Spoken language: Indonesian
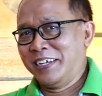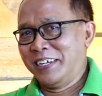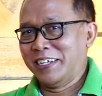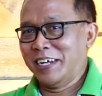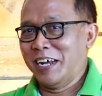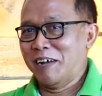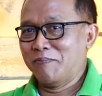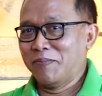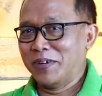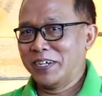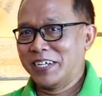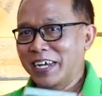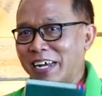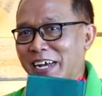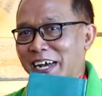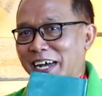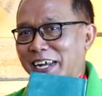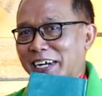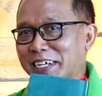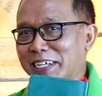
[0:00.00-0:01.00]
Saya
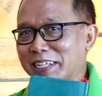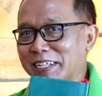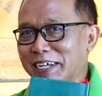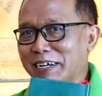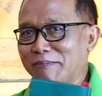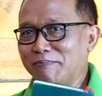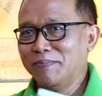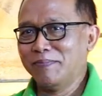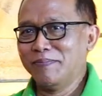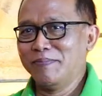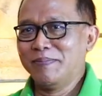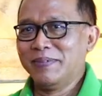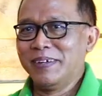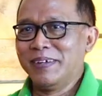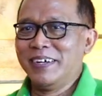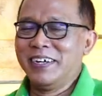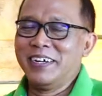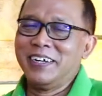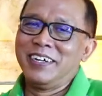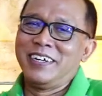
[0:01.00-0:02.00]
percaya Alkitab
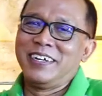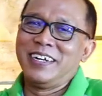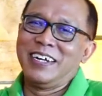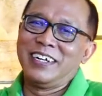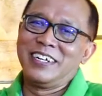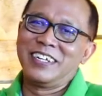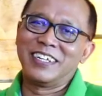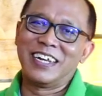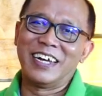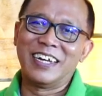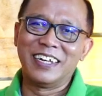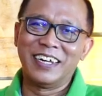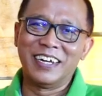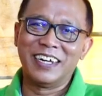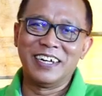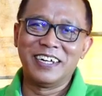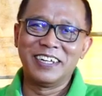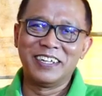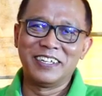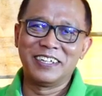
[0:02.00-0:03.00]
dan
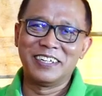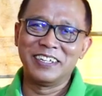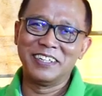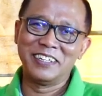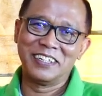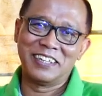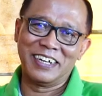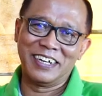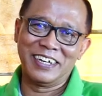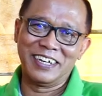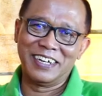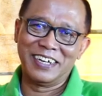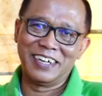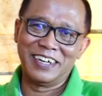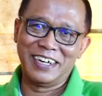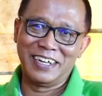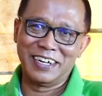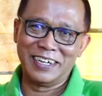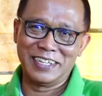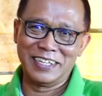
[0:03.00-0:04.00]
saya cinta
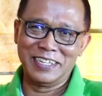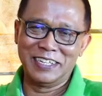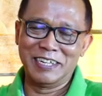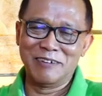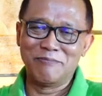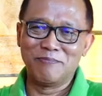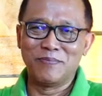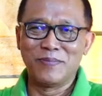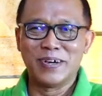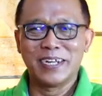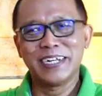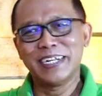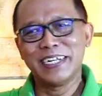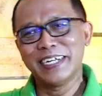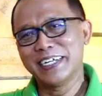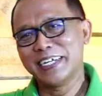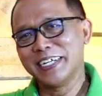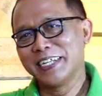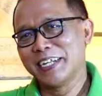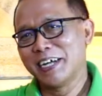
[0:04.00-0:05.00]
Alkitab.
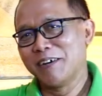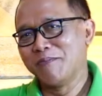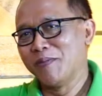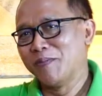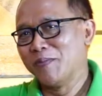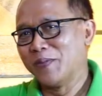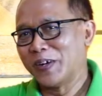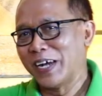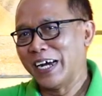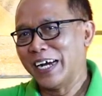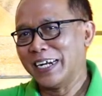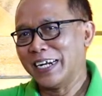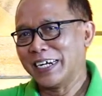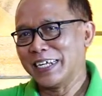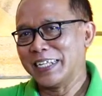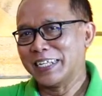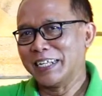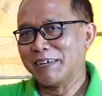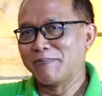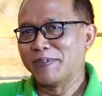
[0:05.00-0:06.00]
Mari kita membuka
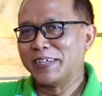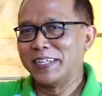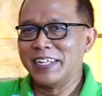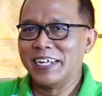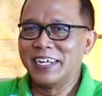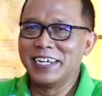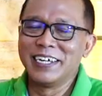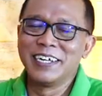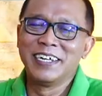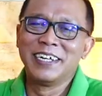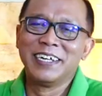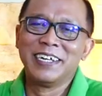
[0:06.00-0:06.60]
Alkitab kita.